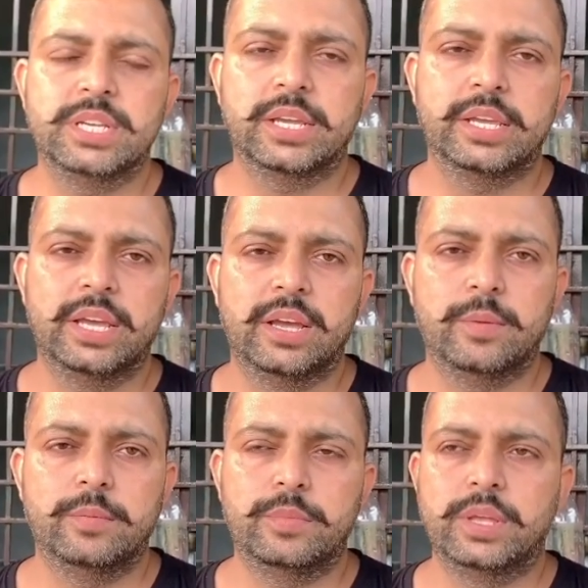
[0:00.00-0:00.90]
चेक किया
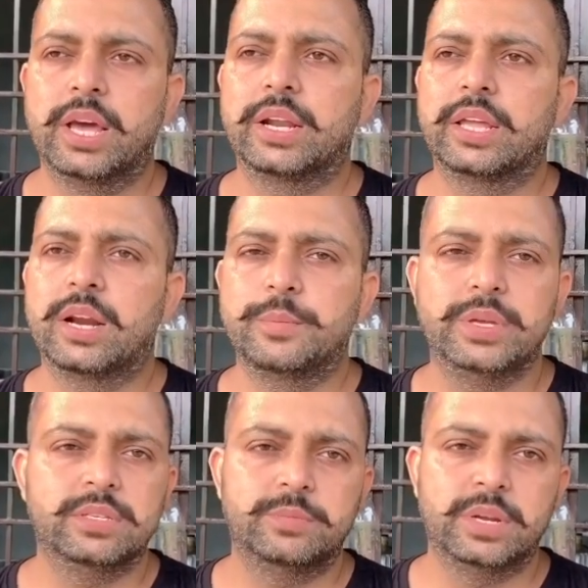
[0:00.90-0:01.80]
है ग्यारह ग्यारह
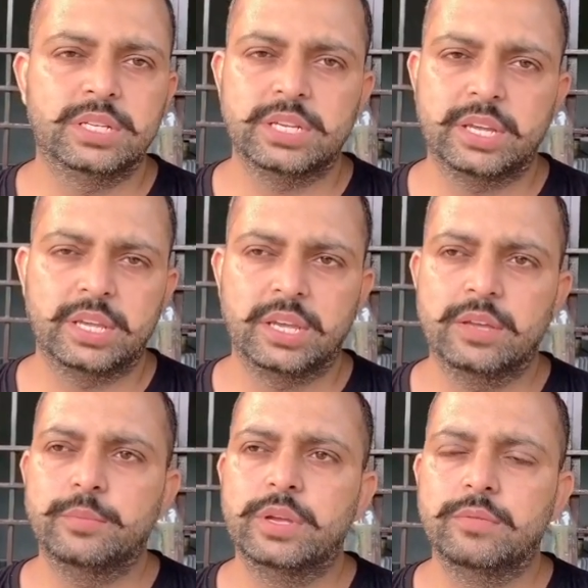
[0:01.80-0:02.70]
पीस मैंने चेक किए
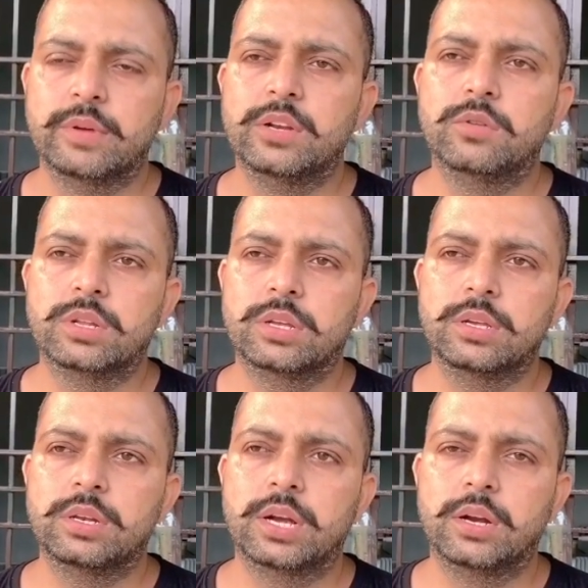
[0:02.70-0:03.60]
हैं मीन वैल्यू
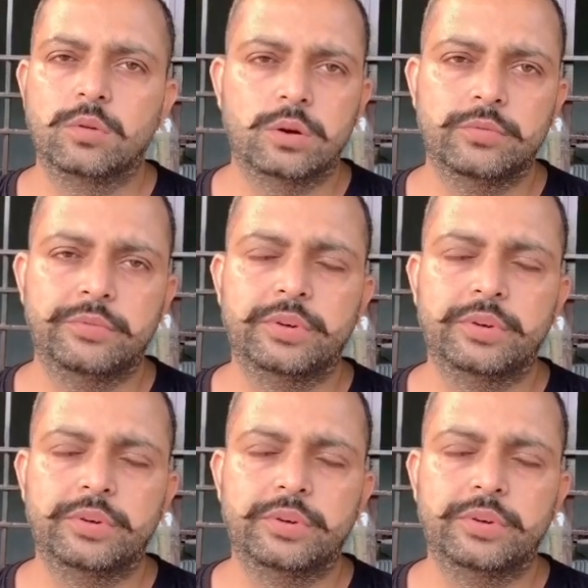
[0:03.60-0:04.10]
उनकी निकाल लूँगा